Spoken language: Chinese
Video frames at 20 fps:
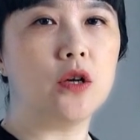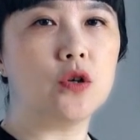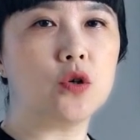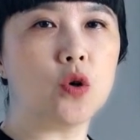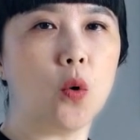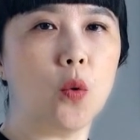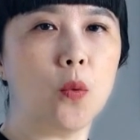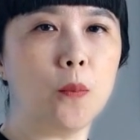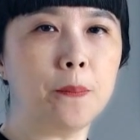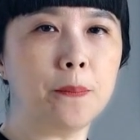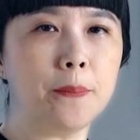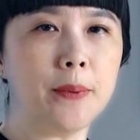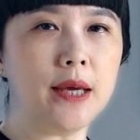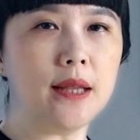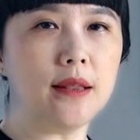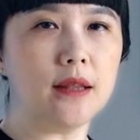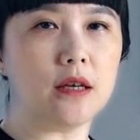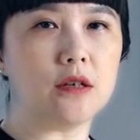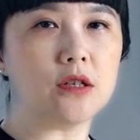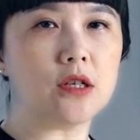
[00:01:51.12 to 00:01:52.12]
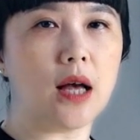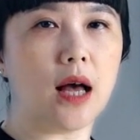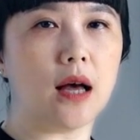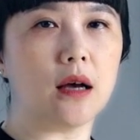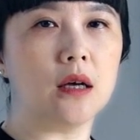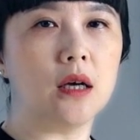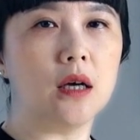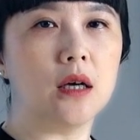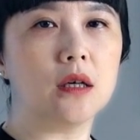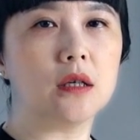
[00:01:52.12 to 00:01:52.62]
从病理上
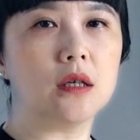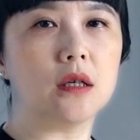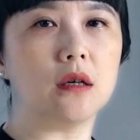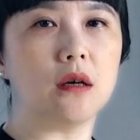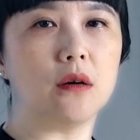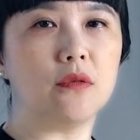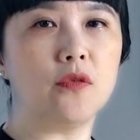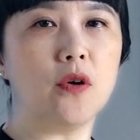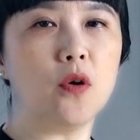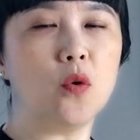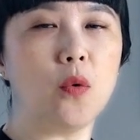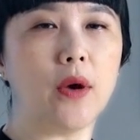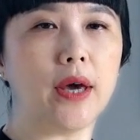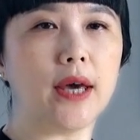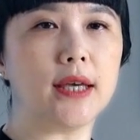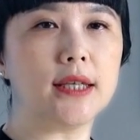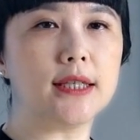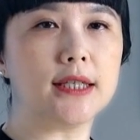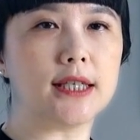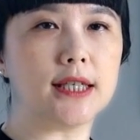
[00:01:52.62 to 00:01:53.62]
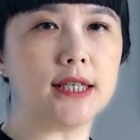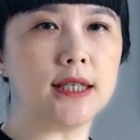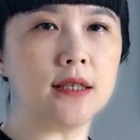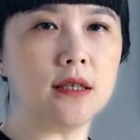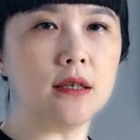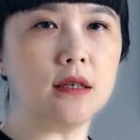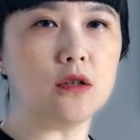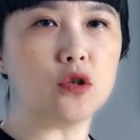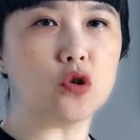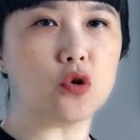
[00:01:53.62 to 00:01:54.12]
可分为急
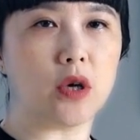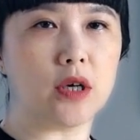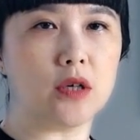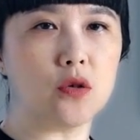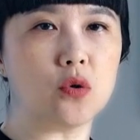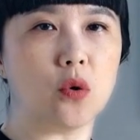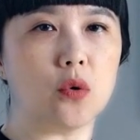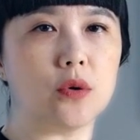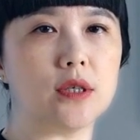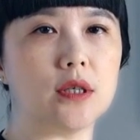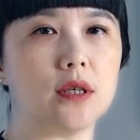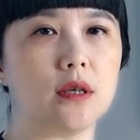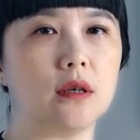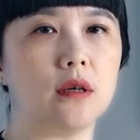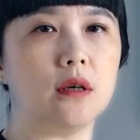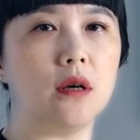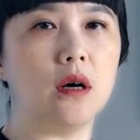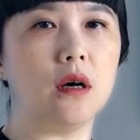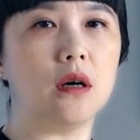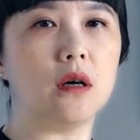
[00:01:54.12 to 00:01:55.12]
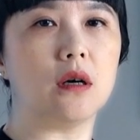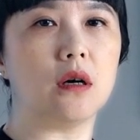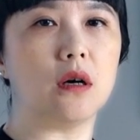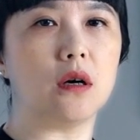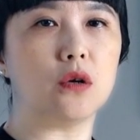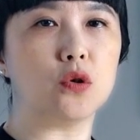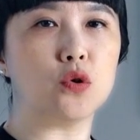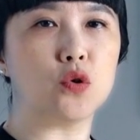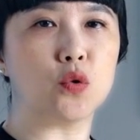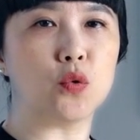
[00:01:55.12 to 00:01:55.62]
性水肿型
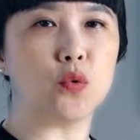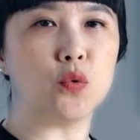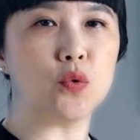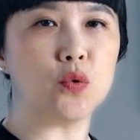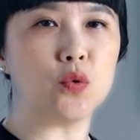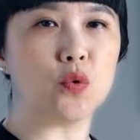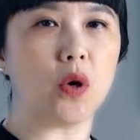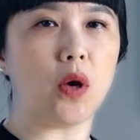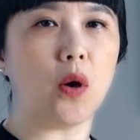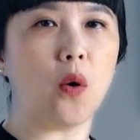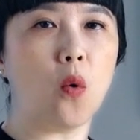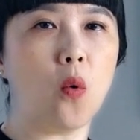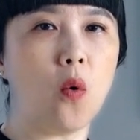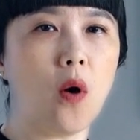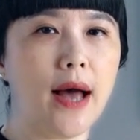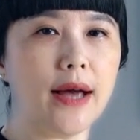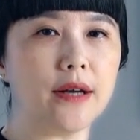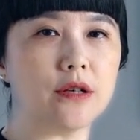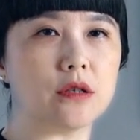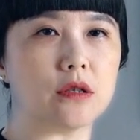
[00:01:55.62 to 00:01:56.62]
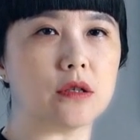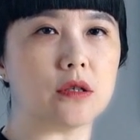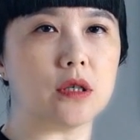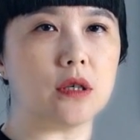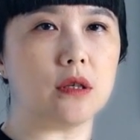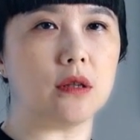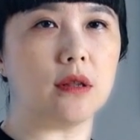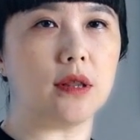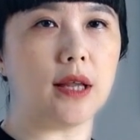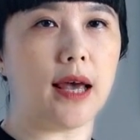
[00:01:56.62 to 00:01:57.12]
和出血坏死
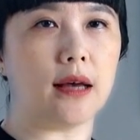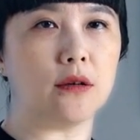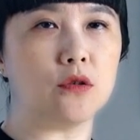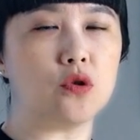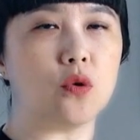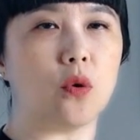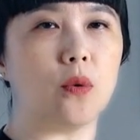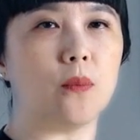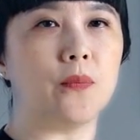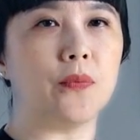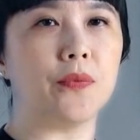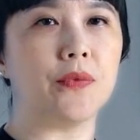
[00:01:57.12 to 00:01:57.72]
型两种。